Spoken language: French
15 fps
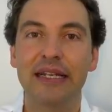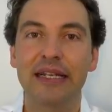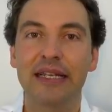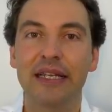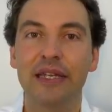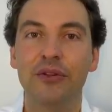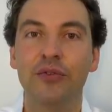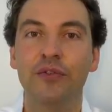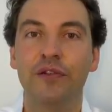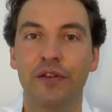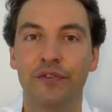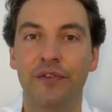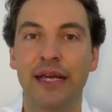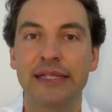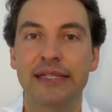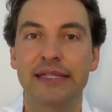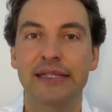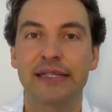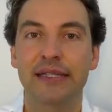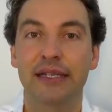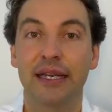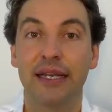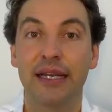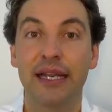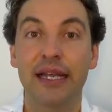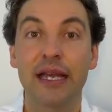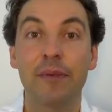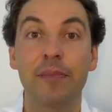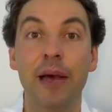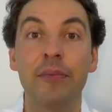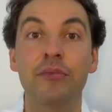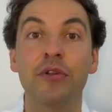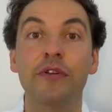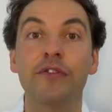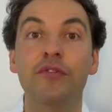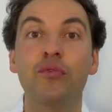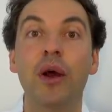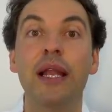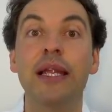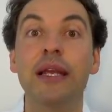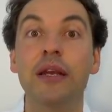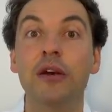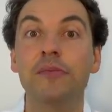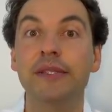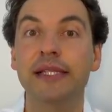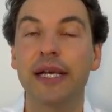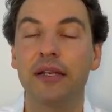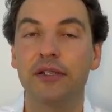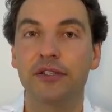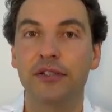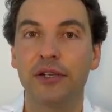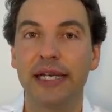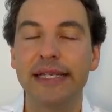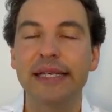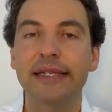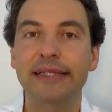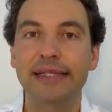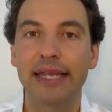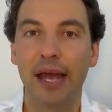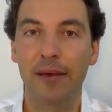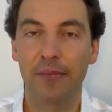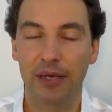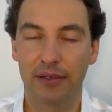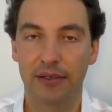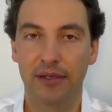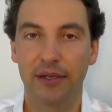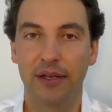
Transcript: qui nous fait face et elle est capable de voiler comme ça le Soleil entièrement.